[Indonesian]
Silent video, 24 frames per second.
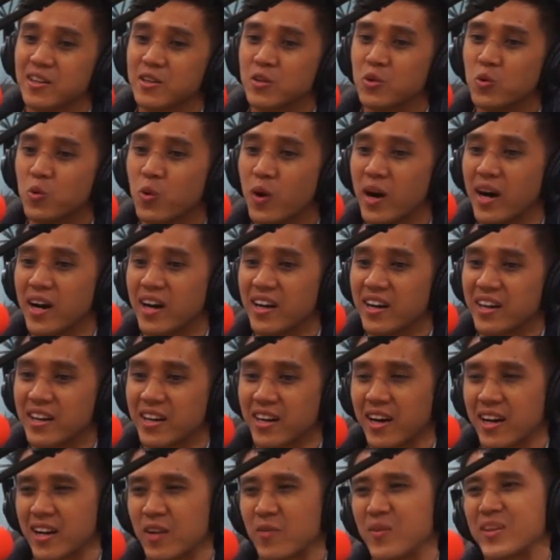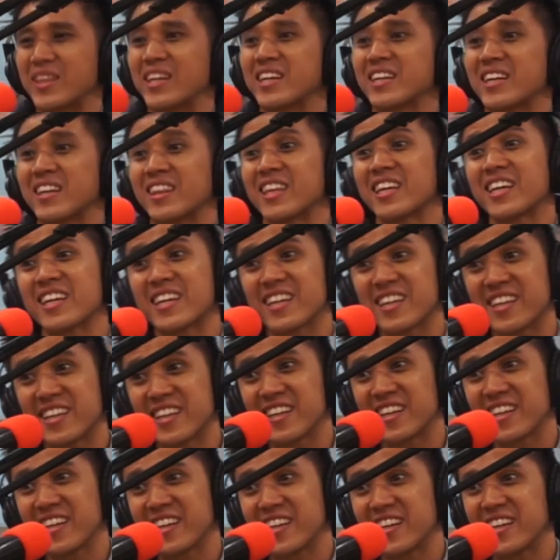dua karena waiter cantik
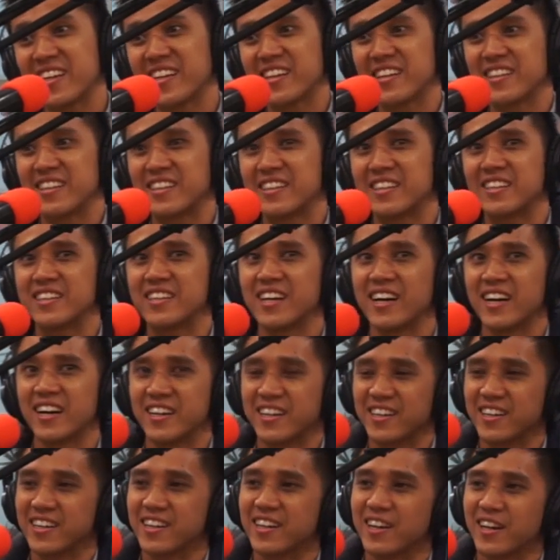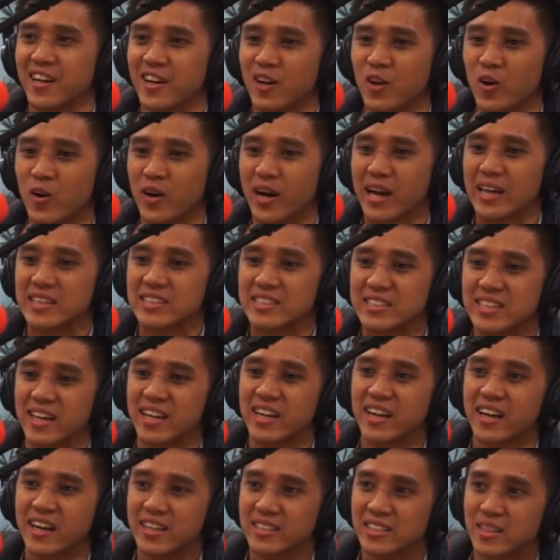hmm? tiga lokasinya
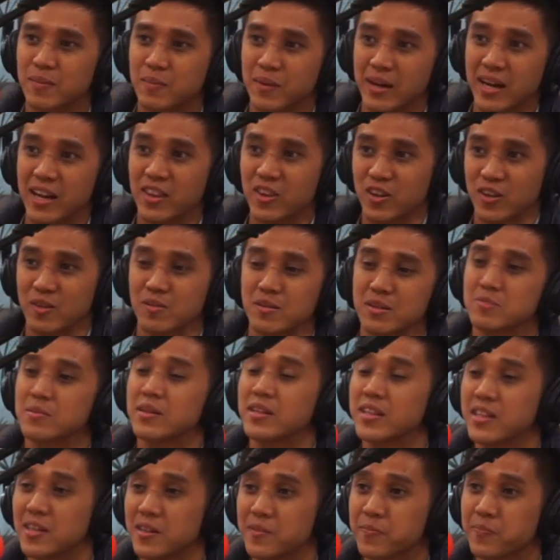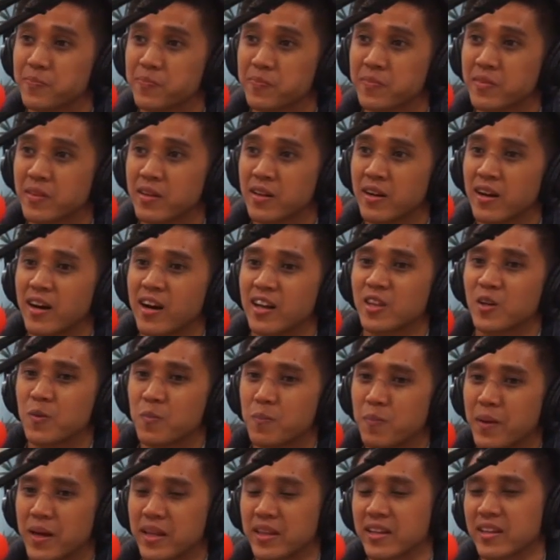dekat sama kantornya Mas Billy hmm? atau
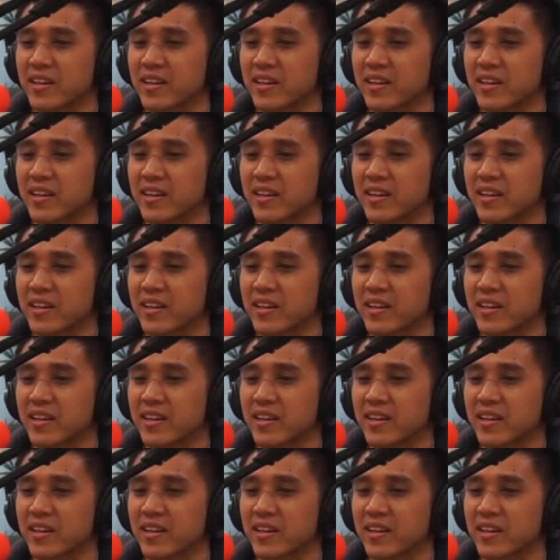empat